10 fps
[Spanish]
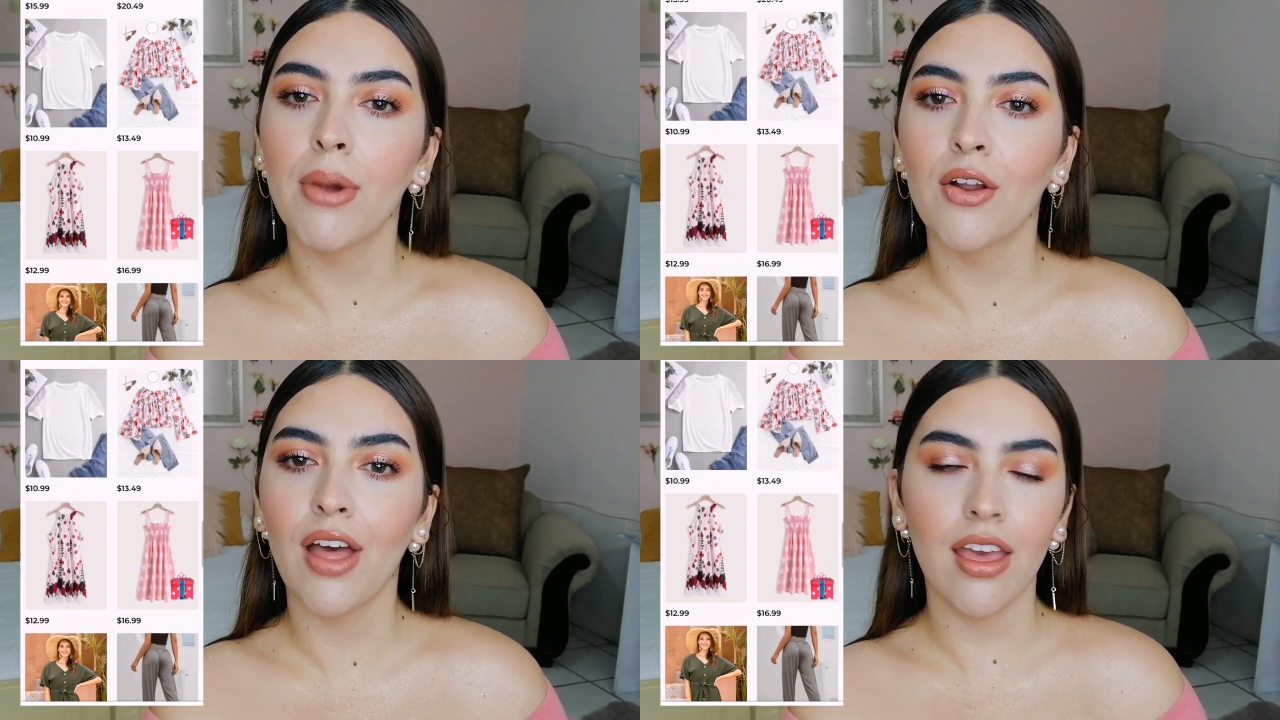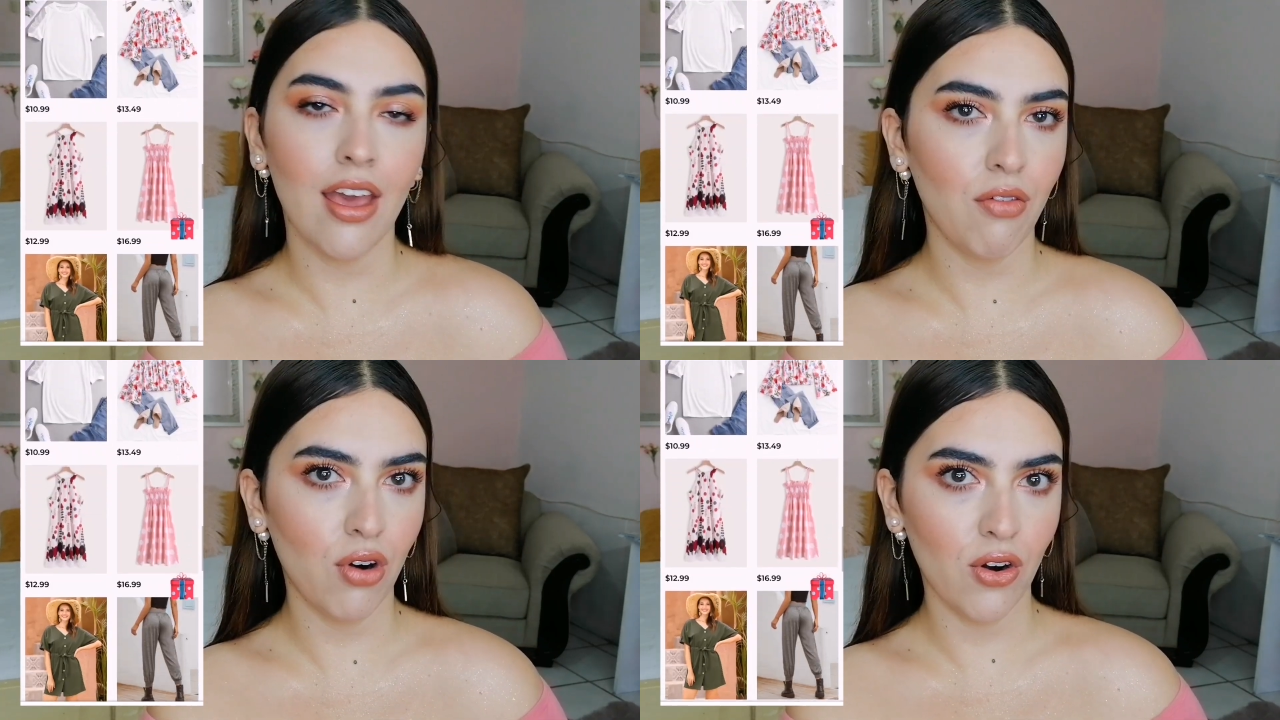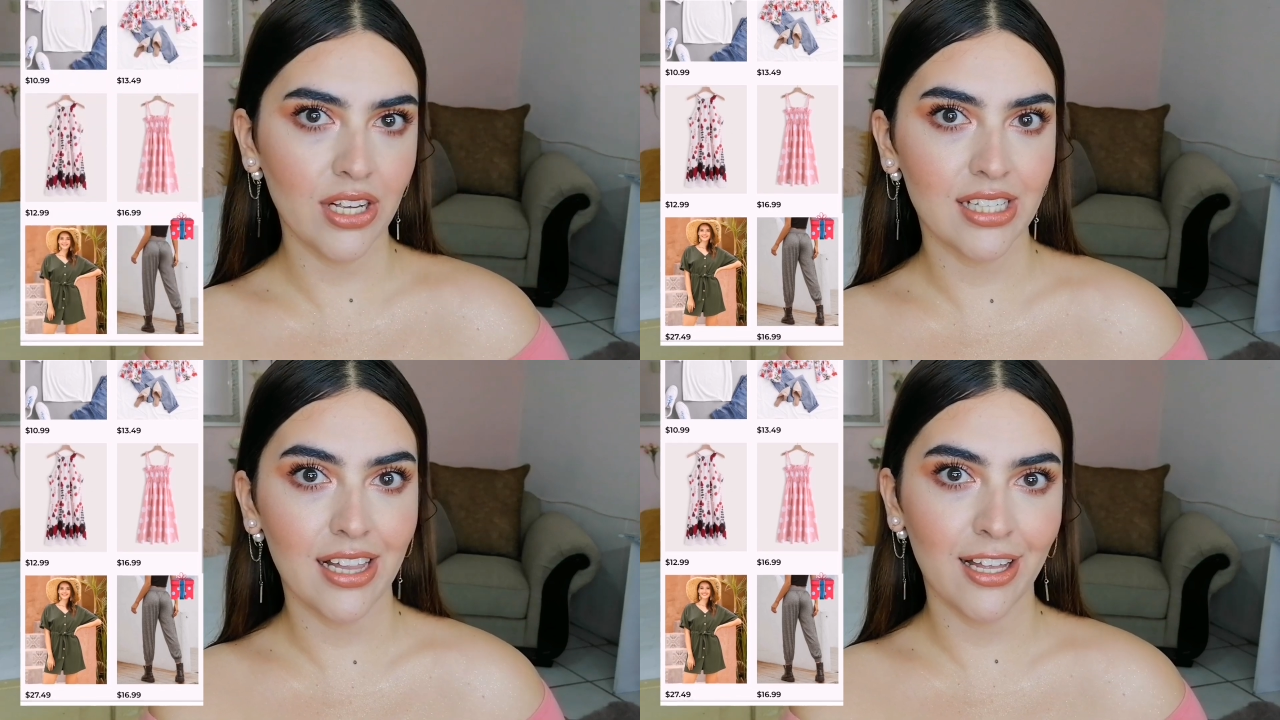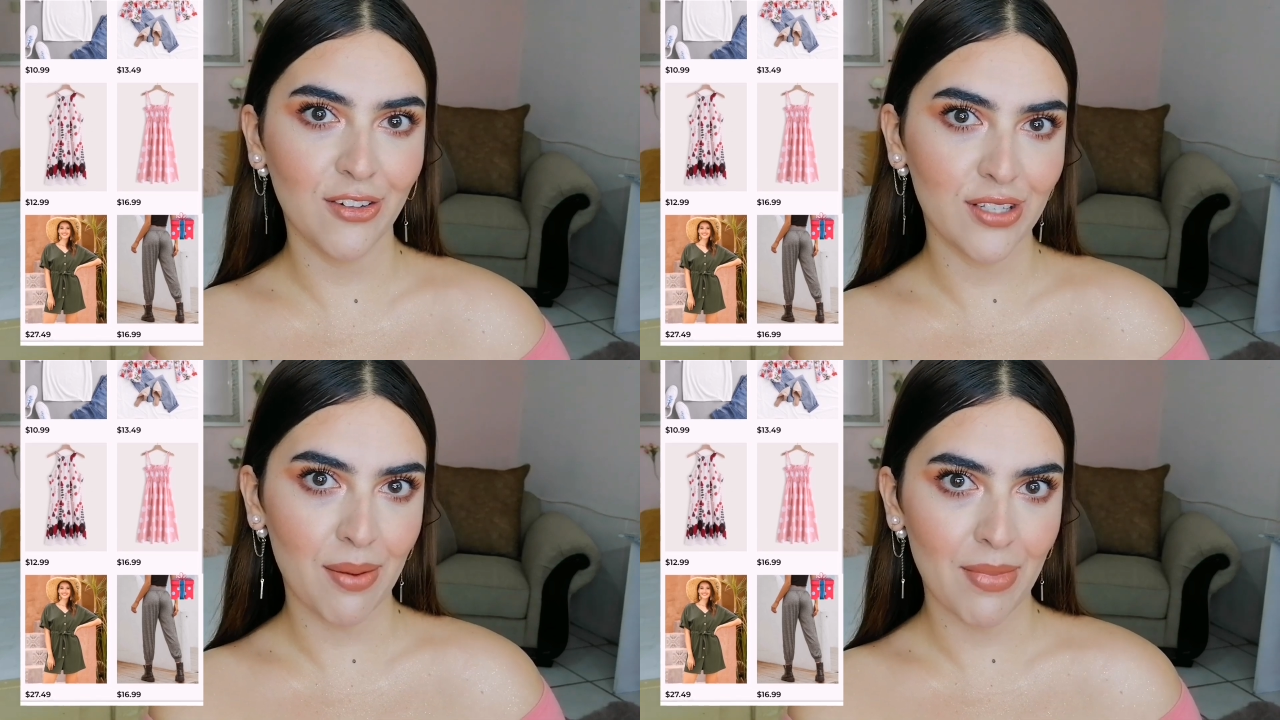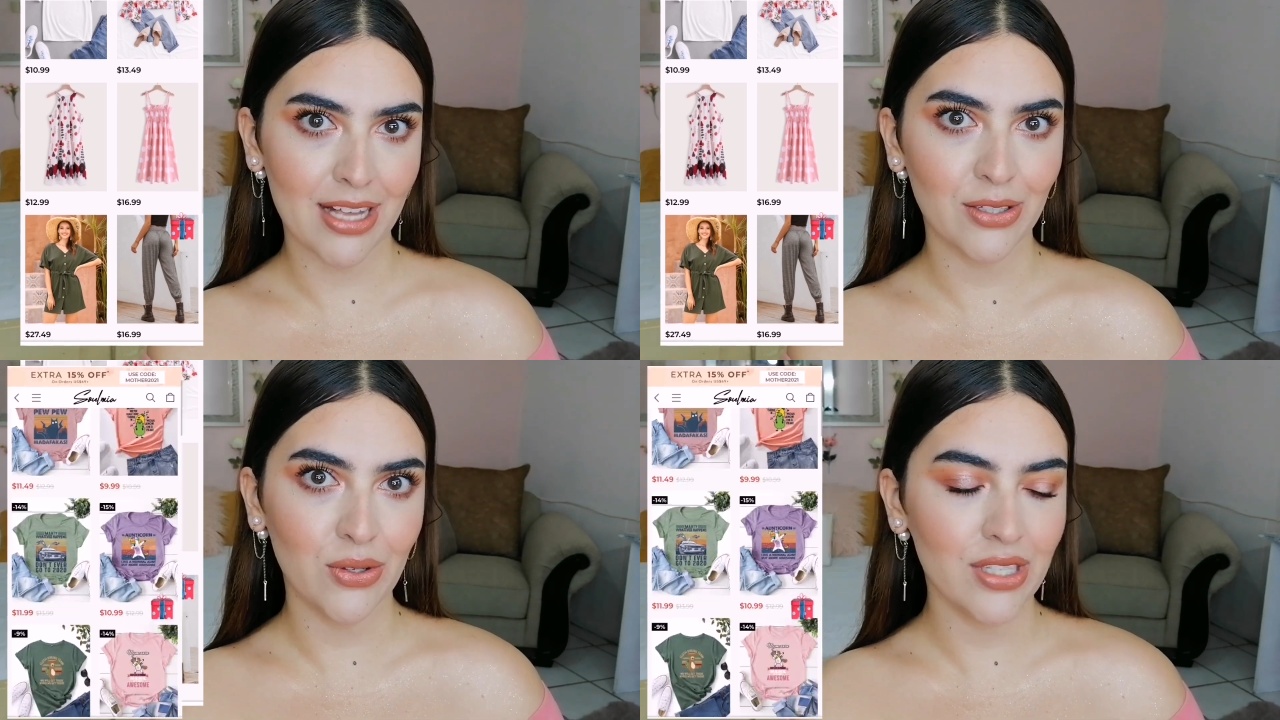pero de allí ya fueron extendiéndose a
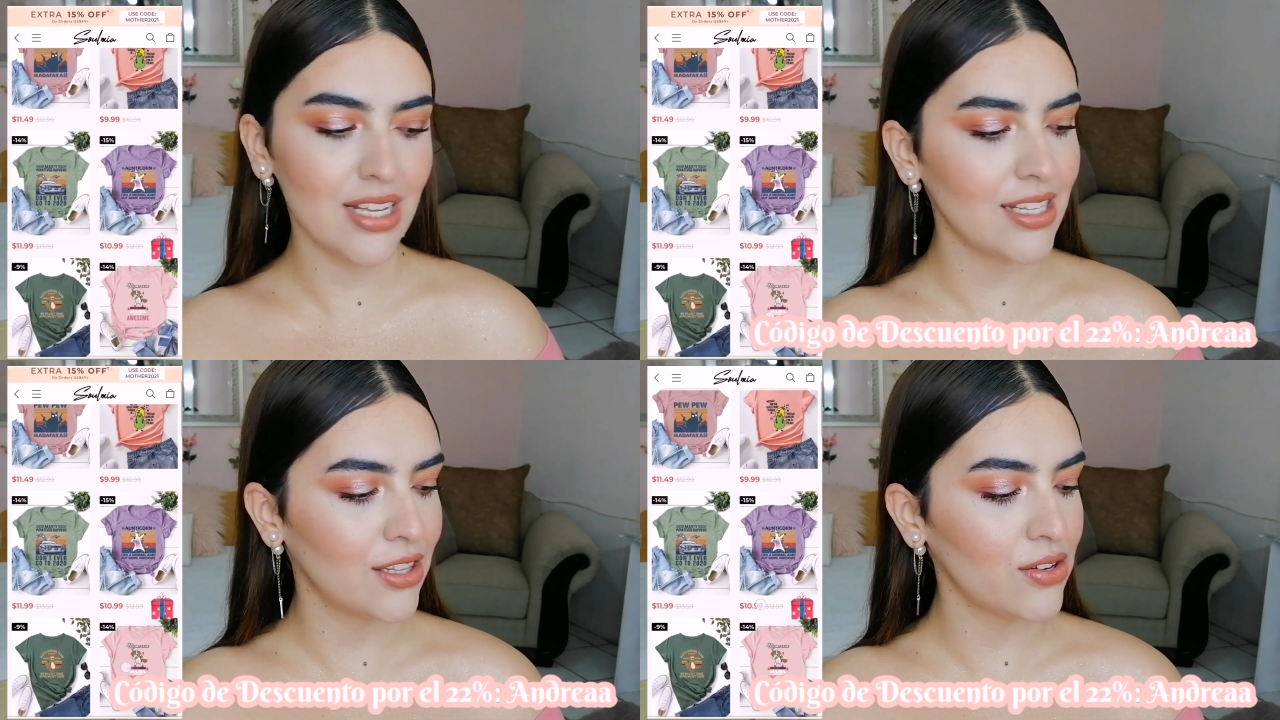más cosas,